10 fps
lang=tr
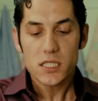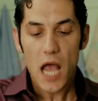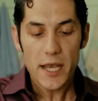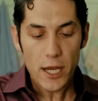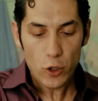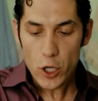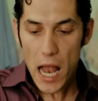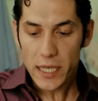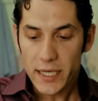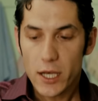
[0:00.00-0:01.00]
Sen de günü
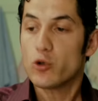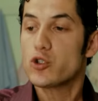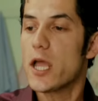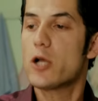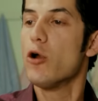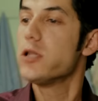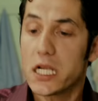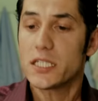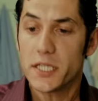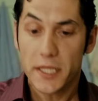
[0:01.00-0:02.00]
geldiğinde ustayı
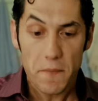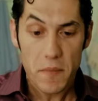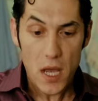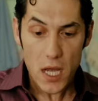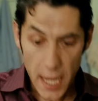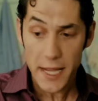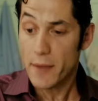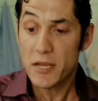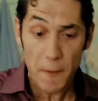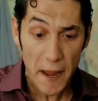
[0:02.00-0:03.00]
kollarsın dedim. İyi
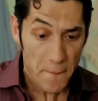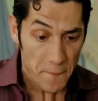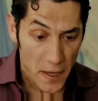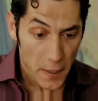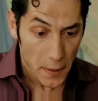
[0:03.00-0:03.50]
demiş miyim?